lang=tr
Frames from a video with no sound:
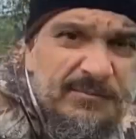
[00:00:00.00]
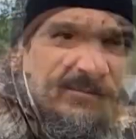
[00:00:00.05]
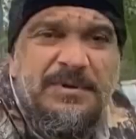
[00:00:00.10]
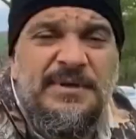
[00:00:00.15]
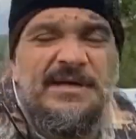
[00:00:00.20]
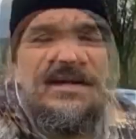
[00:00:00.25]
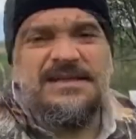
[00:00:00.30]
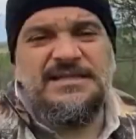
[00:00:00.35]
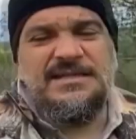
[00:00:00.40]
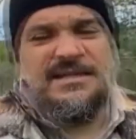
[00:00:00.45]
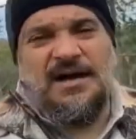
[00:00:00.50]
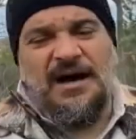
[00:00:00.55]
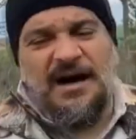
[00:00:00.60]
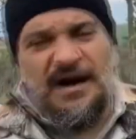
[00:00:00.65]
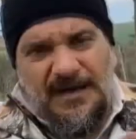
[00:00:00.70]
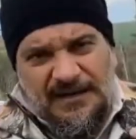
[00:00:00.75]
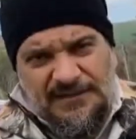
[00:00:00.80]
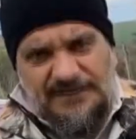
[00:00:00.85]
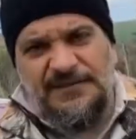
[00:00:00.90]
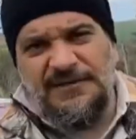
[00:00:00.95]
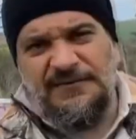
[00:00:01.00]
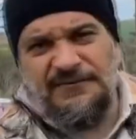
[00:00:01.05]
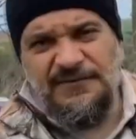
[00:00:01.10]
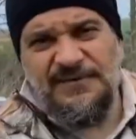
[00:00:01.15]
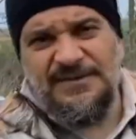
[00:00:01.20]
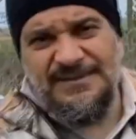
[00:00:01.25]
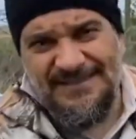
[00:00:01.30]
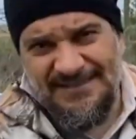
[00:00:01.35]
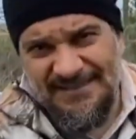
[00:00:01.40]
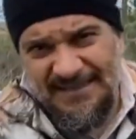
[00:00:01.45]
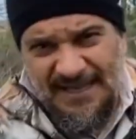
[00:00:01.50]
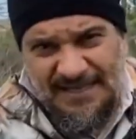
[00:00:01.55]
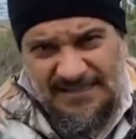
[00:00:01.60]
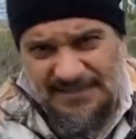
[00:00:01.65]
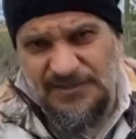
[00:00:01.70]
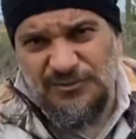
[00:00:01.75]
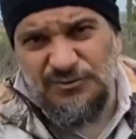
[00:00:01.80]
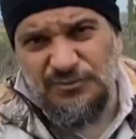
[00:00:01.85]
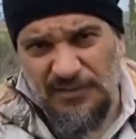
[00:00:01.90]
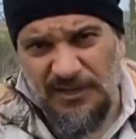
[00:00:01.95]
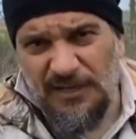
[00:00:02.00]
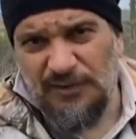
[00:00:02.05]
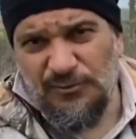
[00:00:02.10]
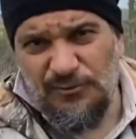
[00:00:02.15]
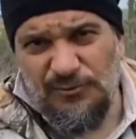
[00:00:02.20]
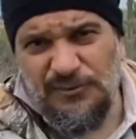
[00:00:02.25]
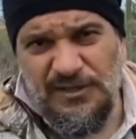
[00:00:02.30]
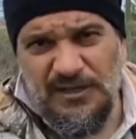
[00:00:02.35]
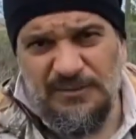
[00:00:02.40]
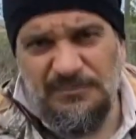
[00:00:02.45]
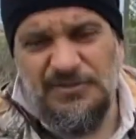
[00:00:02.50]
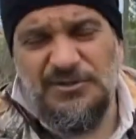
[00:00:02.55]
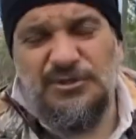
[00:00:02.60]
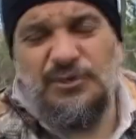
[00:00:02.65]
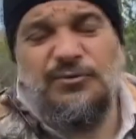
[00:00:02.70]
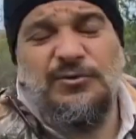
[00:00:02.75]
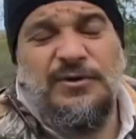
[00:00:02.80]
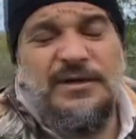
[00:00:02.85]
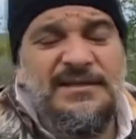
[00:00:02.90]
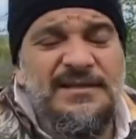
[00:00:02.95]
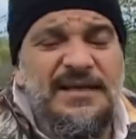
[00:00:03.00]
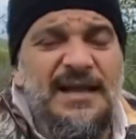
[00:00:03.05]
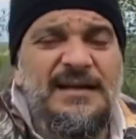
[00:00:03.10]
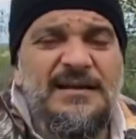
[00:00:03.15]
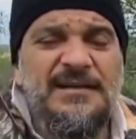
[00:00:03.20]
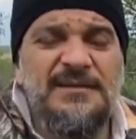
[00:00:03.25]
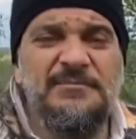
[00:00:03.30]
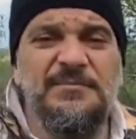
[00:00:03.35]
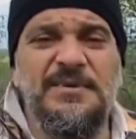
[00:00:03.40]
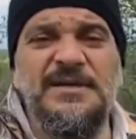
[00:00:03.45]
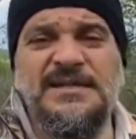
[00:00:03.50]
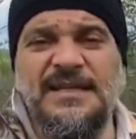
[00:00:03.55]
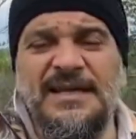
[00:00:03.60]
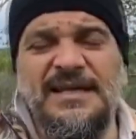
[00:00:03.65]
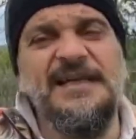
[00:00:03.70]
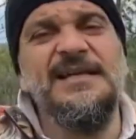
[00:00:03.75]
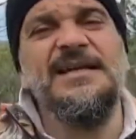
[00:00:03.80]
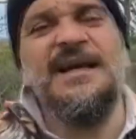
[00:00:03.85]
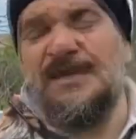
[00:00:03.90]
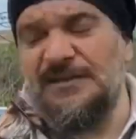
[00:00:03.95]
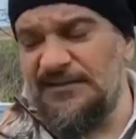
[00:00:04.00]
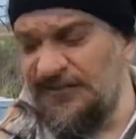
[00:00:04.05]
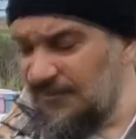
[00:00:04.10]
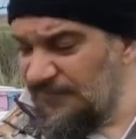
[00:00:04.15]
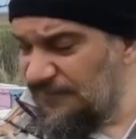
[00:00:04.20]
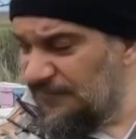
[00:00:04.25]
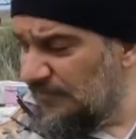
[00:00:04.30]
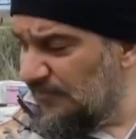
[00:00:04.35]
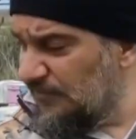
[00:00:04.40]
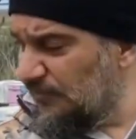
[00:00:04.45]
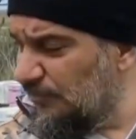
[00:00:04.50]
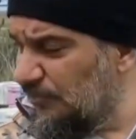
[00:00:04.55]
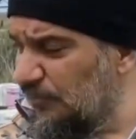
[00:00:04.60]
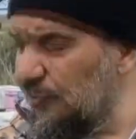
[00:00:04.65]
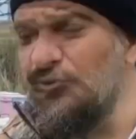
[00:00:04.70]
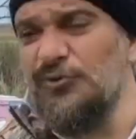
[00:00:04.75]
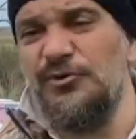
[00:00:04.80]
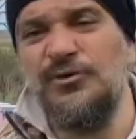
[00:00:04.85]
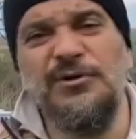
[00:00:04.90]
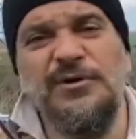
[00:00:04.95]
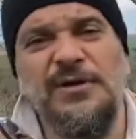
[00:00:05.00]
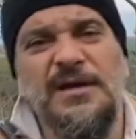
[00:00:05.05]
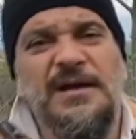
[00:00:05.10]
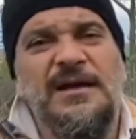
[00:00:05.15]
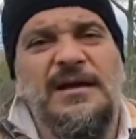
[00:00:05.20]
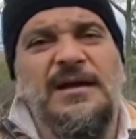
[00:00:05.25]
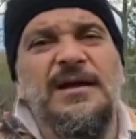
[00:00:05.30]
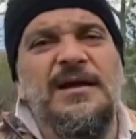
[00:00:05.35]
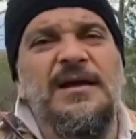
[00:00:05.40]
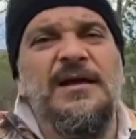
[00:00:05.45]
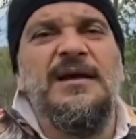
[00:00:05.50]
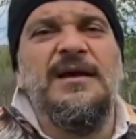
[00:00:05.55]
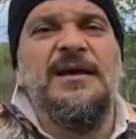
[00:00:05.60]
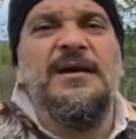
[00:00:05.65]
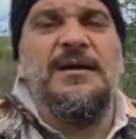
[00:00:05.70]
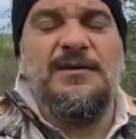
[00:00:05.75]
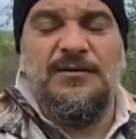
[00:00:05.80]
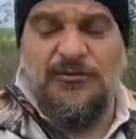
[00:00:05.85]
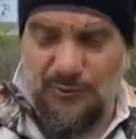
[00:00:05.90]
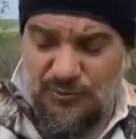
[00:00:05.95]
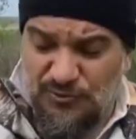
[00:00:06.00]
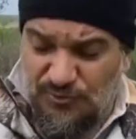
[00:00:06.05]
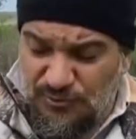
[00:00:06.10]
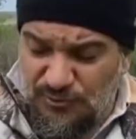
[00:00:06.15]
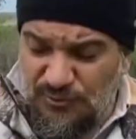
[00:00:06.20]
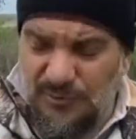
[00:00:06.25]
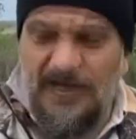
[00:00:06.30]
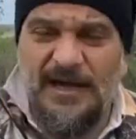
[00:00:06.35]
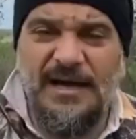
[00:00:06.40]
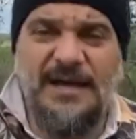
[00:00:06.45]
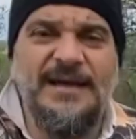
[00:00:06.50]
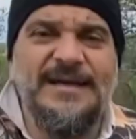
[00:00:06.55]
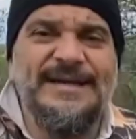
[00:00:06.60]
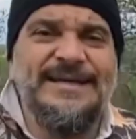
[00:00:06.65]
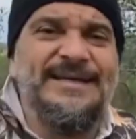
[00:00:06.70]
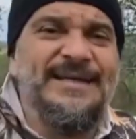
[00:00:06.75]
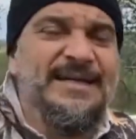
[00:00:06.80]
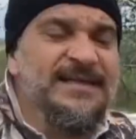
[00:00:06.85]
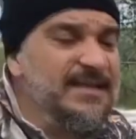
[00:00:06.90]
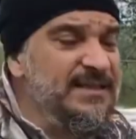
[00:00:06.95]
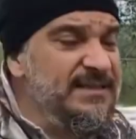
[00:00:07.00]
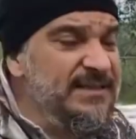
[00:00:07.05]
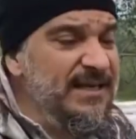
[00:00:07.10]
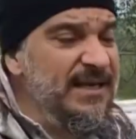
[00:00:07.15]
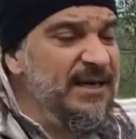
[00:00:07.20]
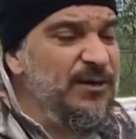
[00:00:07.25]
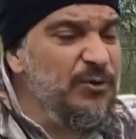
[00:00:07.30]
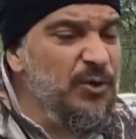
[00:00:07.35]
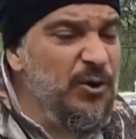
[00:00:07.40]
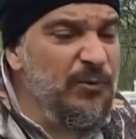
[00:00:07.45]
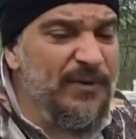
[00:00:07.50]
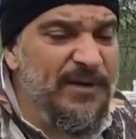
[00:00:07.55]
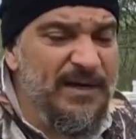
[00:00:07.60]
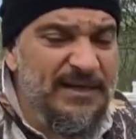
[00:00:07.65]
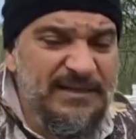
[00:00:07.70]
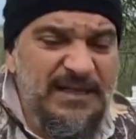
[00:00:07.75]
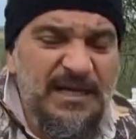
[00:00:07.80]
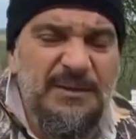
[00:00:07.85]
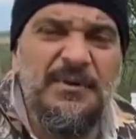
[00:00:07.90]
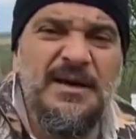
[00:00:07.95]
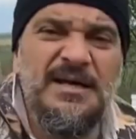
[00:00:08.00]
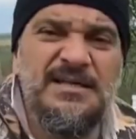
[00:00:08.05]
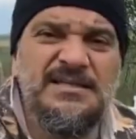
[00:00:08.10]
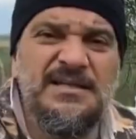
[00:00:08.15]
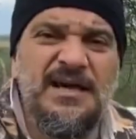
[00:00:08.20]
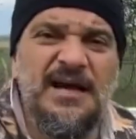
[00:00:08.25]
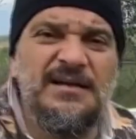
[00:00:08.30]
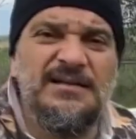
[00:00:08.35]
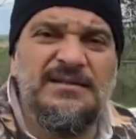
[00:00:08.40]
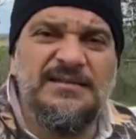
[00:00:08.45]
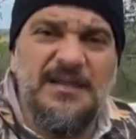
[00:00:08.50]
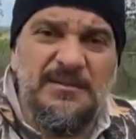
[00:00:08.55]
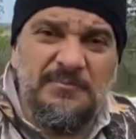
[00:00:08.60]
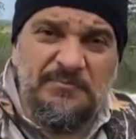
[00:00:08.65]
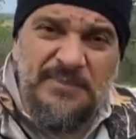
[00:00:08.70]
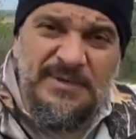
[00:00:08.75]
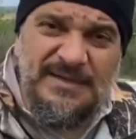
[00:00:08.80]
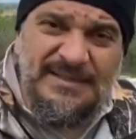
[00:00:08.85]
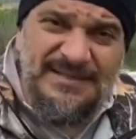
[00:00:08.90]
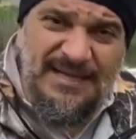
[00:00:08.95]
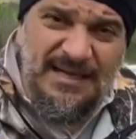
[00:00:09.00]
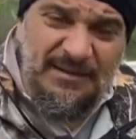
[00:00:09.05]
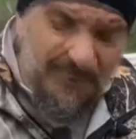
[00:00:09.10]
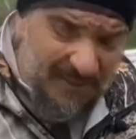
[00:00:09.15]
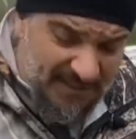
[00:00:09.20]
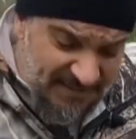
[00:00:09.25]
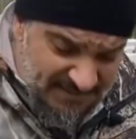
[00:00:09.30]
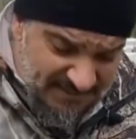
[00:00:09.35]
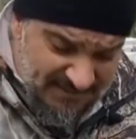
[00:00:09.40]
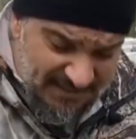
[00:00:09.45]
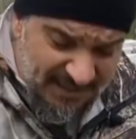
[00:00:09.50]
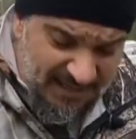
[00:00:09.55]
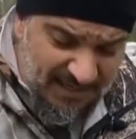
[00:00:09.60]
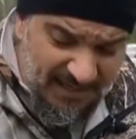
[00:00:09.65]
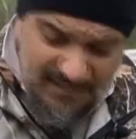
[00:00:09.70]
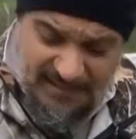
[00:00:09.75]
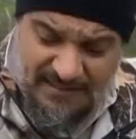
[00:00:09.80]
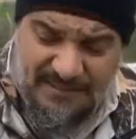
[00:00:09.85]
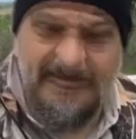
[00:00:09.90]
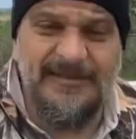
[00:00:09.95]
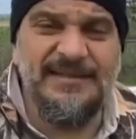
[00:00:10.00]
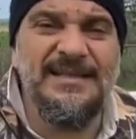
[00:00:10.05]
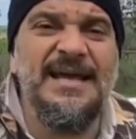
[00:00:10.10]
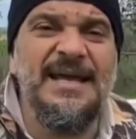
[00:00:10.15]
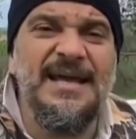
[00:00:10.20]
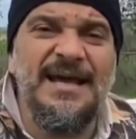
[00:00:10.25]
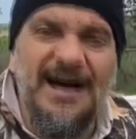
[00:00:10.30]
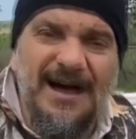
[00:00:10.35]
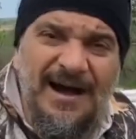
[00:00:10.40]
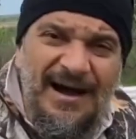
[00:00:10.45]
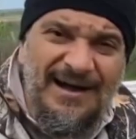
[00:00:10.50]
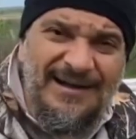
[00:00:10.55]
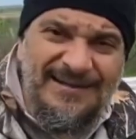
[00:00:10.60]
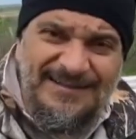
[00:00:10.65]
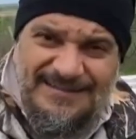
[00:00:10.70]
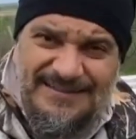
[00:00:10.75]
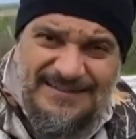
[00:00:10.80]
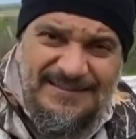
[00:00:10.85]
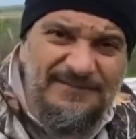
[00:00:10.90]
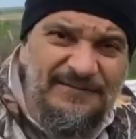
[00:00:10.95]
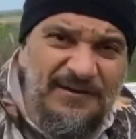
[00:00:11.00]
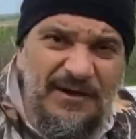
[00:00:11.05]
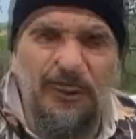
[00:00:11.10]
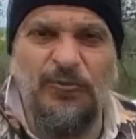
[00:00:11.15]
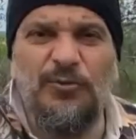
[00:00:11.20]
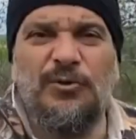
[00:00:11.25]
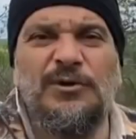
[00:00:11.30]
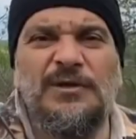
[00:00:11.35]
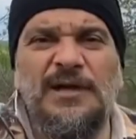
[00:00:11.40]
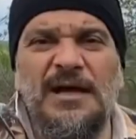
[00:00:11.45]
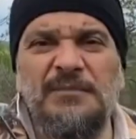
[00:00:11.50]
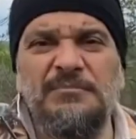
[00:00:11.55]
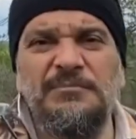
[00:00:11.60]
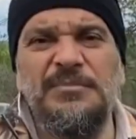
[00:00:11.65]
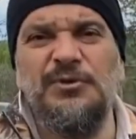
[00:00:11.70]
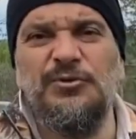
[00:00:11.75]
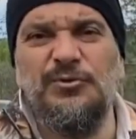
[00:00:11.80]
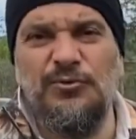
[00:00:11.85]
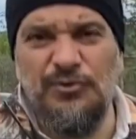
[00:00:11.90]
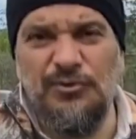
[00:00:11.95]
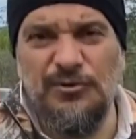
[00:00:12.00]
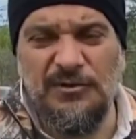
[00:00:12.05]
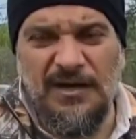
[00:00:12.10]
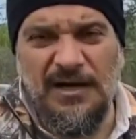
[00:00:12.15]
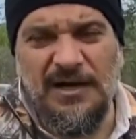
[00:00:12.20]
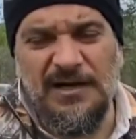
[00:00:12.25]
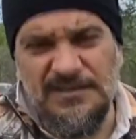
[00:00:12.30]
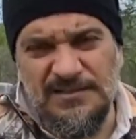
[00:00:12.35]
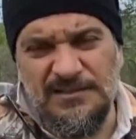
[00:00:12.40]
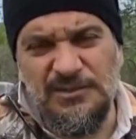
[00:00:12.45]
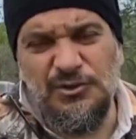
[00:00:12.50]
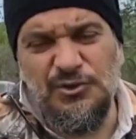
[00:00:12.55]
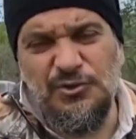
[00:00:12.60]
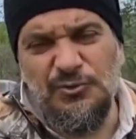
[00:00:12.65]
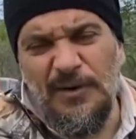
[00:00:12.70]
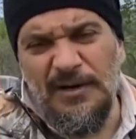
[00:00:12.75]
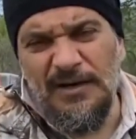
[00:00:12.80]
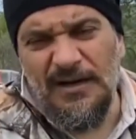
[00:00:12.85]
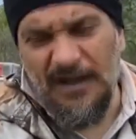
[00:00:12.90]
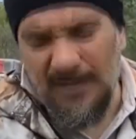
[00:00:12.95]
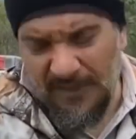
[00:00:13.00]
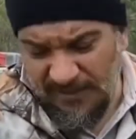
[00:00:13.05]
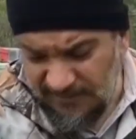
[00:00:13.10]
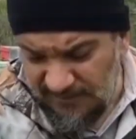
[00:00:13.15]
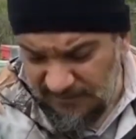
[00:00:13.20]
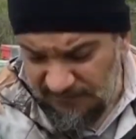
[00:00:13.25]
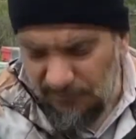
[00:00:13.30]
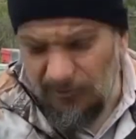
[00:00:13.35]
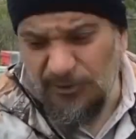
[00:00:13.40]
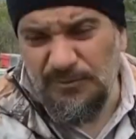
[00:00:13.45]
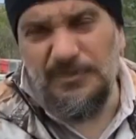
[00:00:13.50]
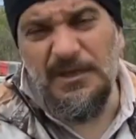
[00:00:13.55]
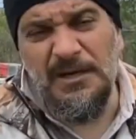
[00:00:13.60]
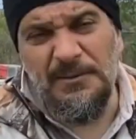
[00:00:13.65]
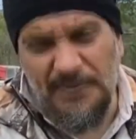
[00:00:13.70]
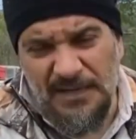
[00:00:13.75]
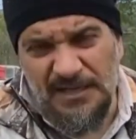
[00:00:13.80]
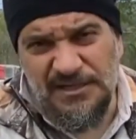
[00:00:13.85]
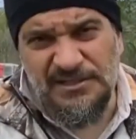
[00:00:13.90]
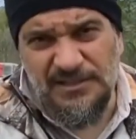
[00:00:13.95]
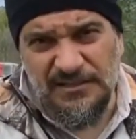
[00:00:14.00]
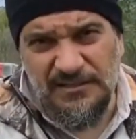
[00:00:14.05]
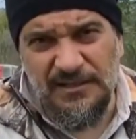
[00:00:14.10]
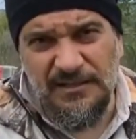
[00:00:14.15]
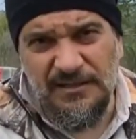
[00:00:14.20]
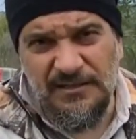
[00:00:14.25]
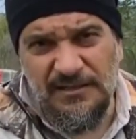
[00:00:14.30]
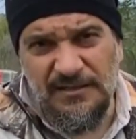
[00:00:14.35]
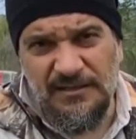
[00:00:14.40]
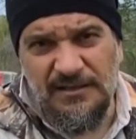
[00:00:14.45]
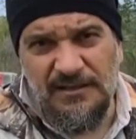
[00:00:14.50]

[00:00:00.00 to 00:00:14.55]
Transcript: Birisi aktif trigensis olarak ülkemizde üretilen, bir de inaktif bu ürün suyla ya da direkt kovan'a temas halinde bir temas halinde aktive olan bir ürün. Aslında şu an aktive olmaya başladı.